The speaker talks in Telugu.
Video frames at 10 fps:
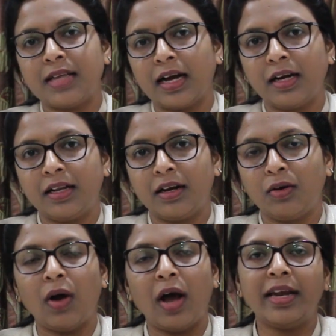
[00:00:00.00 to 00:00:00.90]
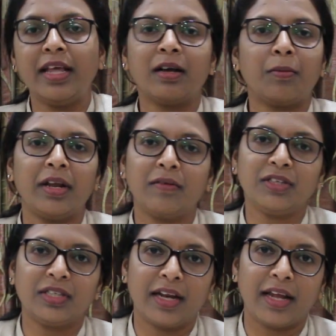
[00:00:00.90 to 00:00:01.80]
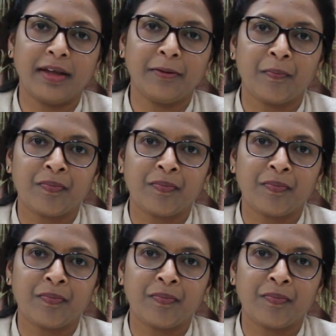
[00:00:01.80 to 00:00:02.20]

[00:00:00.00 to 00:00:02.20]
సంఘటనలు అనేకమైనవి జరిగాయి